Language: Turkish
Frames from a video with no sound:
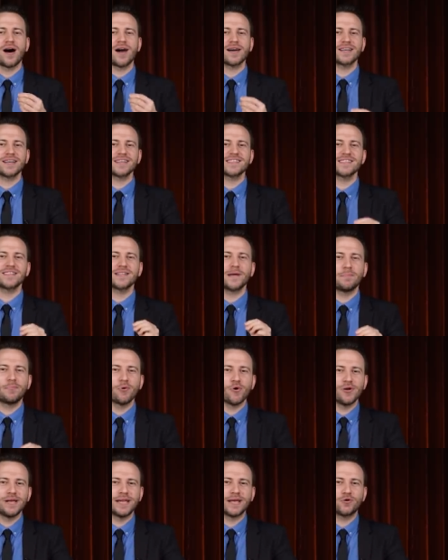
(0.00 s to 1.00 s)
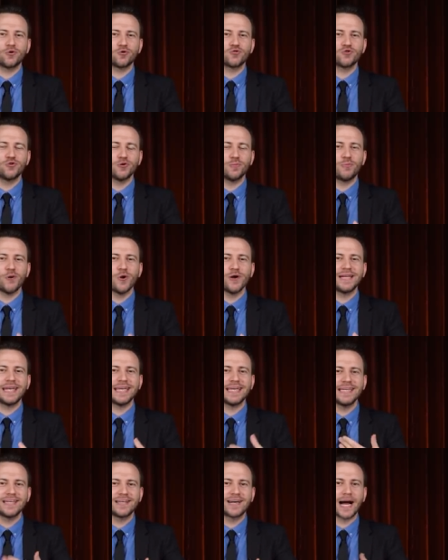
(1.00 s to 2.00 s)
Arkasında böyle güçlü,
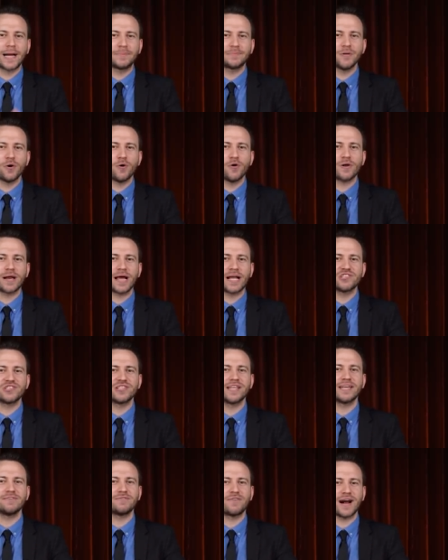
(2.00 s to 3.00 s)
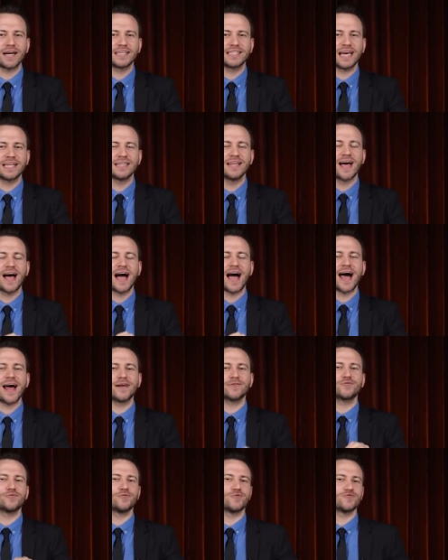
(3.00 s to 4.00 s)
böyle iyi kalpli öğrencileri varken
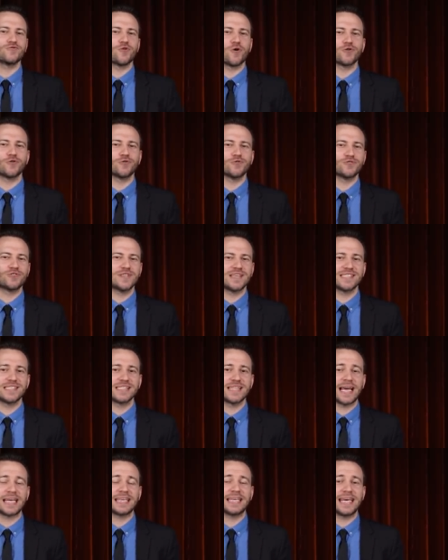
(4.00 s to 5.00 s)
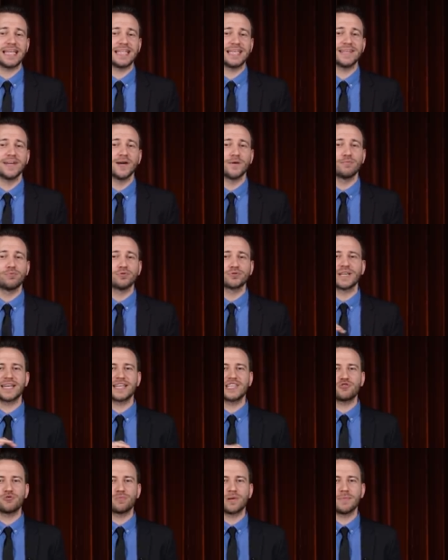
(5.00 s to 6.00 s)
her türlü zorluğun üstesinden gelir. Bundan
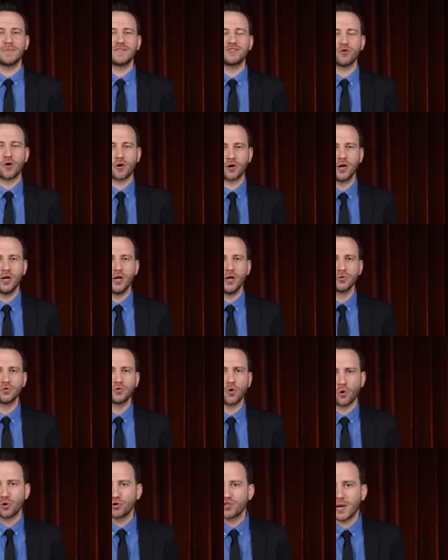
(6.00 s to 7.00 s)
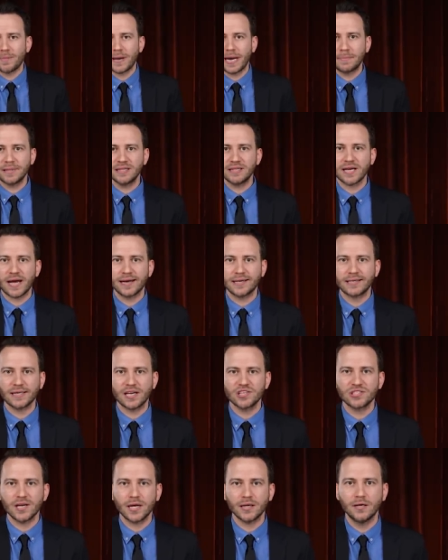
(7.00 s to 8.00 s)
hiç şüphemiz yok. Tonguç Haber bitti
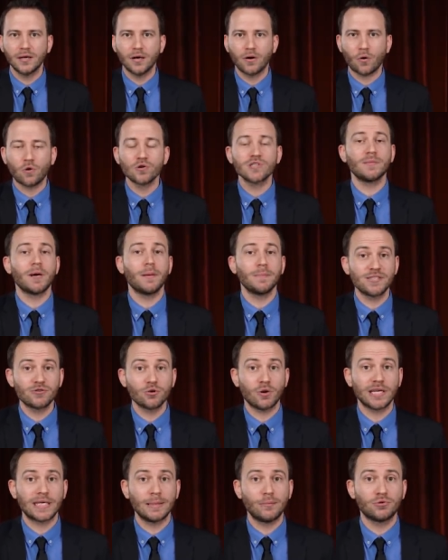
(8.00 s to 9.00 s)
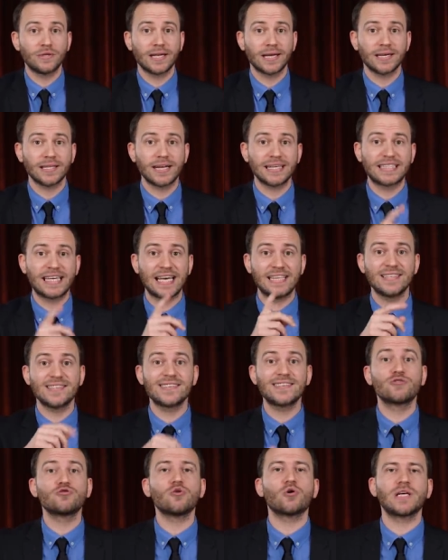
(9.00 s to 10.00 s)
arkadaşlar. O zaman bir sonraki bültene kadar
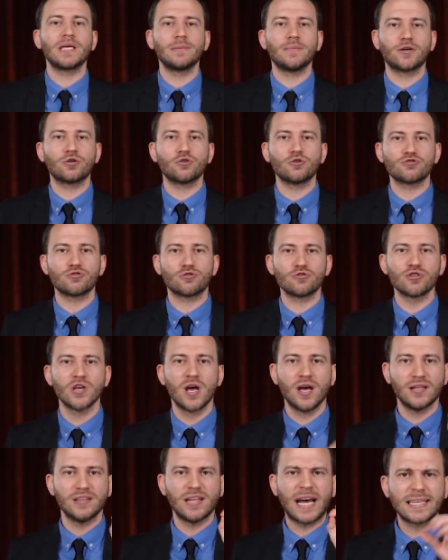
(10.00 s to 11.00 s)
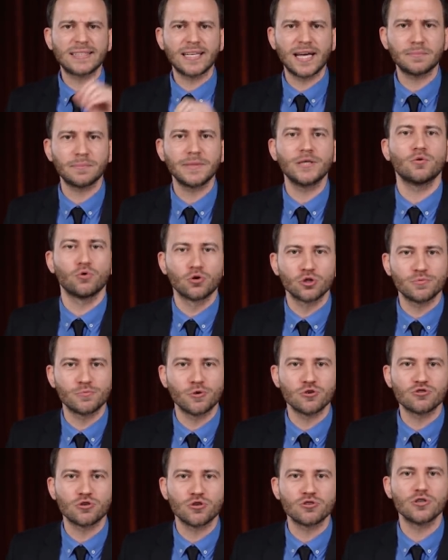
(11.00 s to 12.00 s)
kendinize çok iyi bakıyorsunuz. Like atmayı
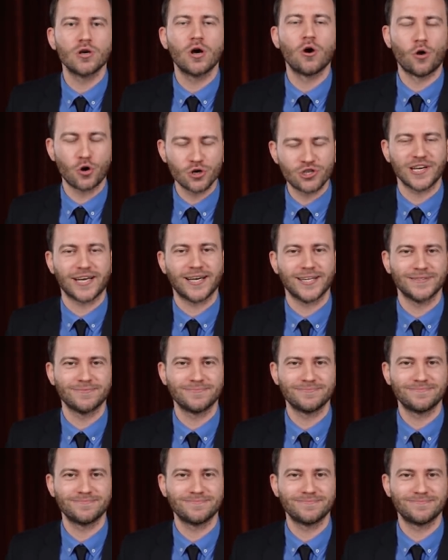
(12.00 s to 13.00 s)
unutmuyorsunuz. Hoşçakalın.